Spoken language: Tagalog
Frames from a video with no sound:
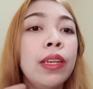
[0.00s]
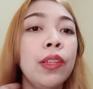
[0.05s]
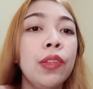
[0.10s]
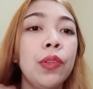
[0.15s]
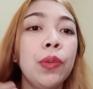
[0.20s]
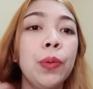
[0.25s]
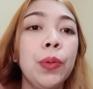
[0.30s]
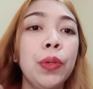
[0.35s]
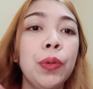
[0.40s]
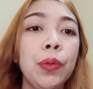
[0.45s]

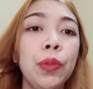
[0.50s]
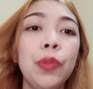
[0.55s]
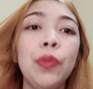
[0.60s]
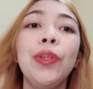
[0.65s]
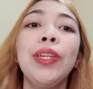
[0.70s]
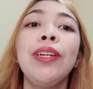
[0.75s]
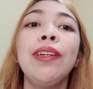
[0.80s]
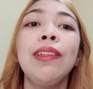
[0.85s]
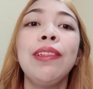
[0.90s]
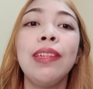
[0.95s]
So, yung New
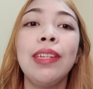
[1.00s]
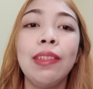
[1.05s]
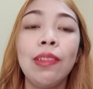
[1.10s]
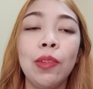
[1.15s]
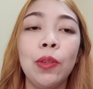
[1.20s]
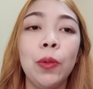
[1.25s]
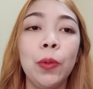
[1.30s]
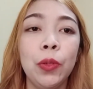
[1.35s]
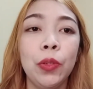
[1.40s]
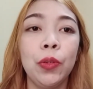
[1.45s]
Year's
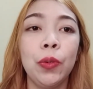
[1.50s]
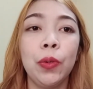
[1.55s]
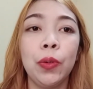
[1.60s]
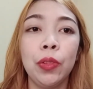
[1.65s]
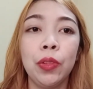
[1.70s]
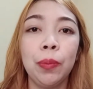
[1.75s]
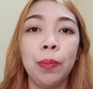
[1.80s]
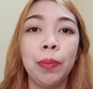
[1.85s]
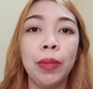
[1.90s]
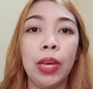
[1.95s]
resolution
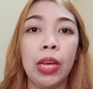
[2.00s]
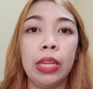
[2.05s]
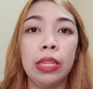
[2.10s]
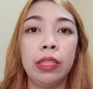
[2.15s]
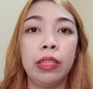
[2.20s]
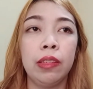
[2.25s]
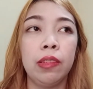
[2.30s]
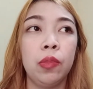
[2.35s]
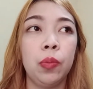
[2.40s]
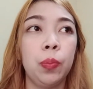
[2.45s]
ko, to be
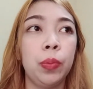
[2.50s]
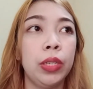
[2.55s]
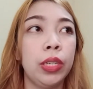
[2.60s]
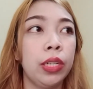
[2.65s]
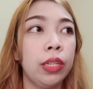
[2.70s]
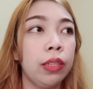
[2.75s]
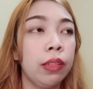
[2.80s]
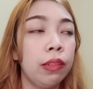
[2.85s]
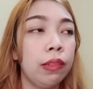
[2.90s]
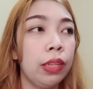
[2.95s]
honest,
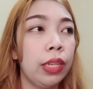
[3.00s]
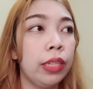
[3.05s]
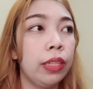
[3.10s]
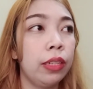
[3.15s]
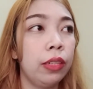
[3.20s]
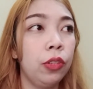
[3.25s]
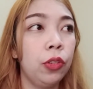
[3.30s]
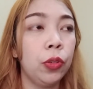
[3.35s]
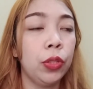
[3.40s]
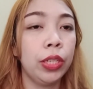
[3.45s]
parang sa
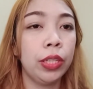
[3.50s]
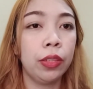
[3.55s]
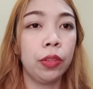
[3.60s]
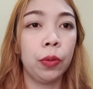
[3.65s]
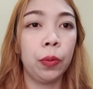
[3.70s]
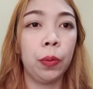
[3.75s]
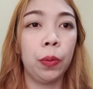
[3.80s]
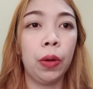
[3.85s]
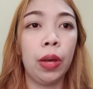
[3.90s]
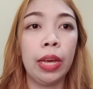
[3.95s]
edad ko na
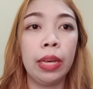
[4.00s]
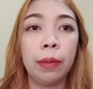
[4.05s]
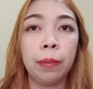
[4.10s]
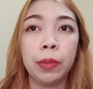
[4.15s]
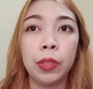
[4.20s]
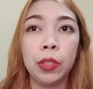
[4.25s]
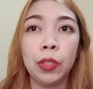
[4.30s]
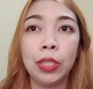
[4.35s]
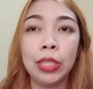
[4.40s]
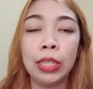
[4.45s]
to, I am
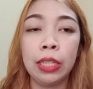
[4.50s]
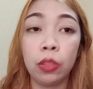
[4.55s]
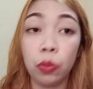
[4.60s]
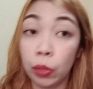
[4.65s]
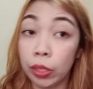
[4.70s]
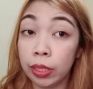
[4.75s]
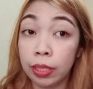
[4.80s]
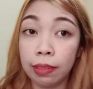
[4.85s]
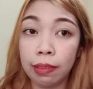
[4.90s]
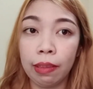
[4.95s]
turning
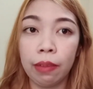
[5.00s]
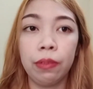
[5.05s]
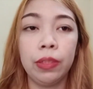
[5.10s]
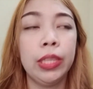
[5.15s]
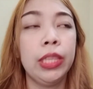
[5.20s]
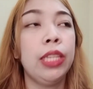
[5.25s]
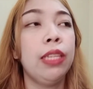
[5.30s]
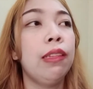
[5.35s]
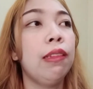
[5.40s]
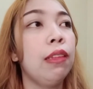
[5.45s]
27
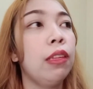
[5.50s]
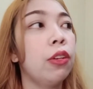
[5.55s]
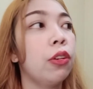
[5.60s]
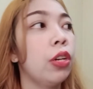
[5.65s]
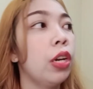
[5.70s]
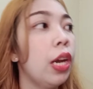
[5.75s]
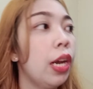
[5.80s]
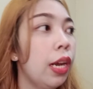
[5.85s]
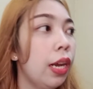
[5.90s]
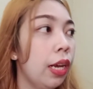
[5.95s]
this
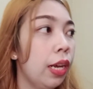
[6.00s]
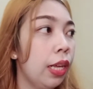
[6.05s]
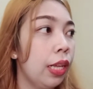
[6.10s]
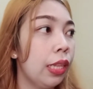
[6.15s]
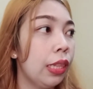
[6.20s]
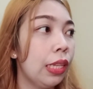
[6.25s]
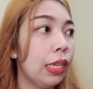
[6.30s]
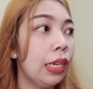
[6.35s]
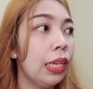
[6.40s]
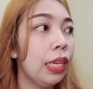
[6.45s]
year
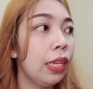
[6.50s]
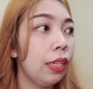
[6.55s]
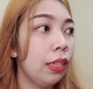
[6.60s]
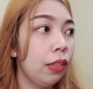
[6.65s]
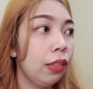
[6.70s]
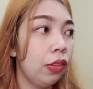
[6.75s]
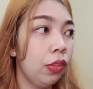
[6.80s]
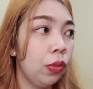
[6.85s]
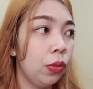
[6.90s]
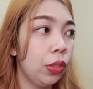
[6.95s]

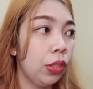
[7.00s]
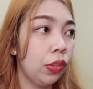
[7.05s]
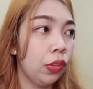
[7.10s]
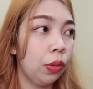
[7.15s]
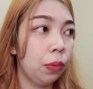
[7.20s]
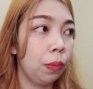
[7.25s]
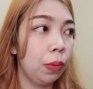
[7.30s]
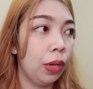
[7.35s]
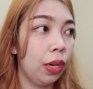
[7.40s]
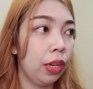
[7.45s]
na-realize ko na
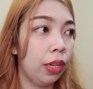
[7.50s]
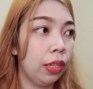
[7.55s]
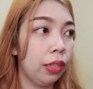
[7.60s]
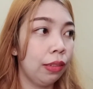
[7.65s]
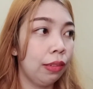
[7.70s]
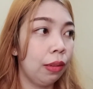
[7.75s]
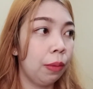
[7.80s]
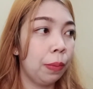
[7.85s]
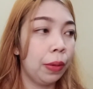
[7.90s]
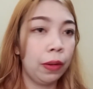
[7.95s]
sobrang
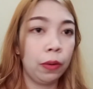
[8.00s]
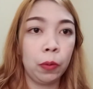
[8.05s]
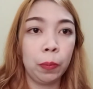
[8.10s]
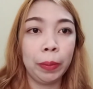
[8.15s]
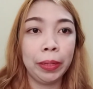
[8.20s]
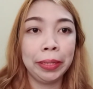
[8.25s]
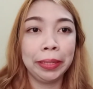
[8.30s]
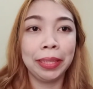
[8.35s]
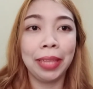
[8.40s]
sama ko palang